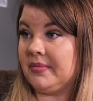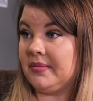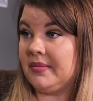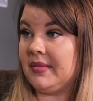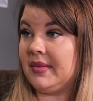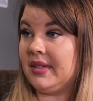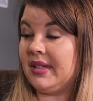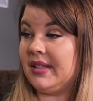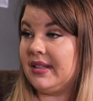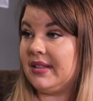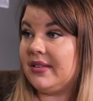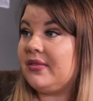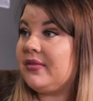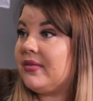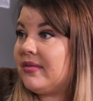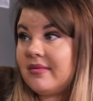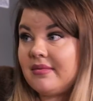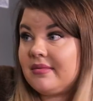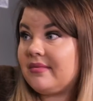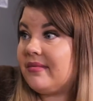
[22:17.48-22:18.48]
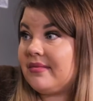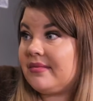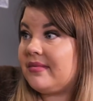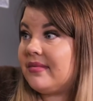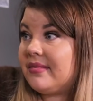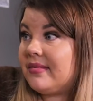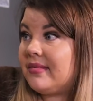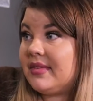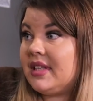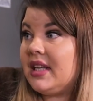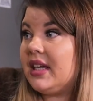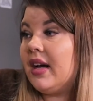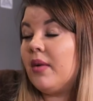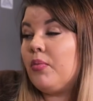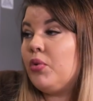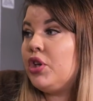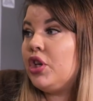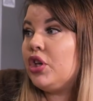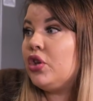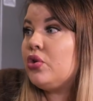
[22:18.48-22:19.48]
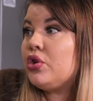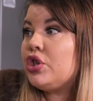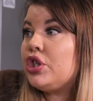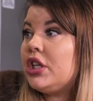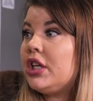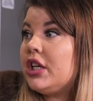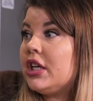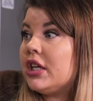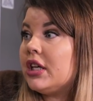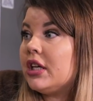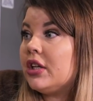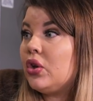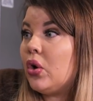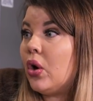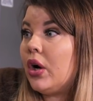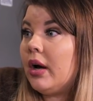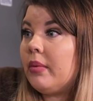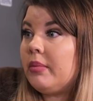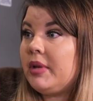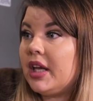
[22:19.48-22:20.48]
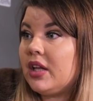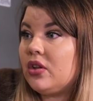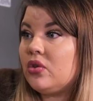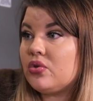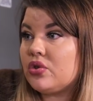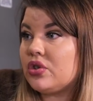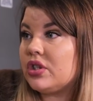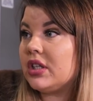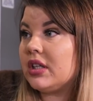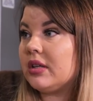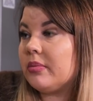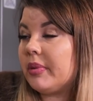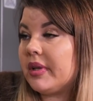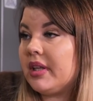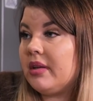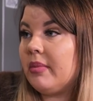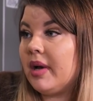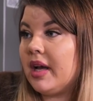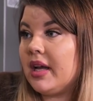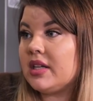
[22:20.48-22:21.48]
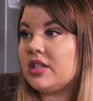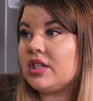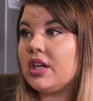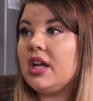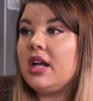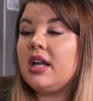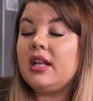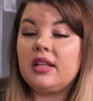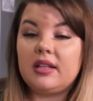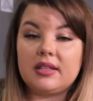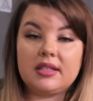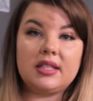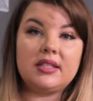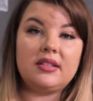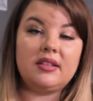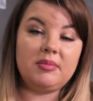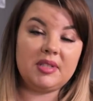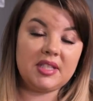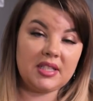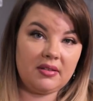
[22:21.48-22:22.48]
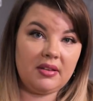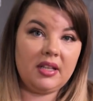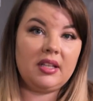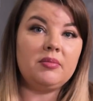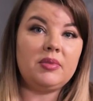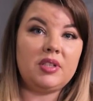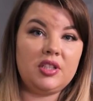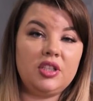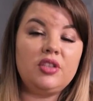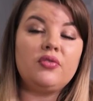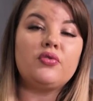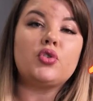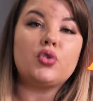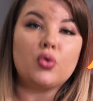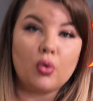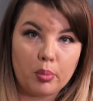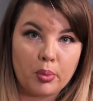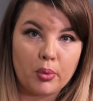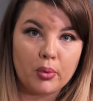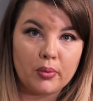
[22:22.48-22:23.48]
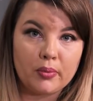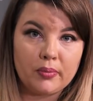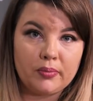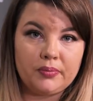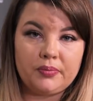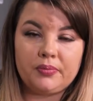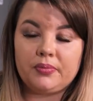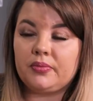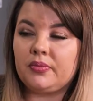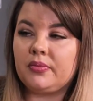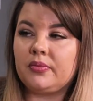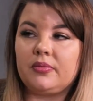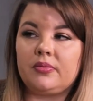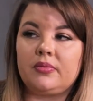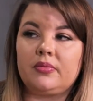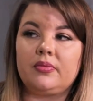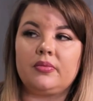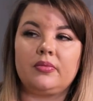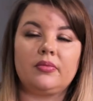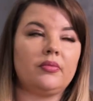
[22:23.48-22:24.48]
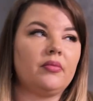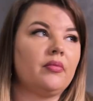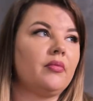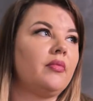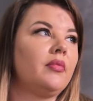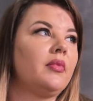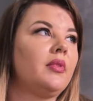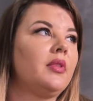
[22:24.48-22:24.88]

Да. Ну, никому и не нужны. Вот, хотела Но сказать, никому... нужны, понимаешь? Со своими советами идите в жопу. Оля.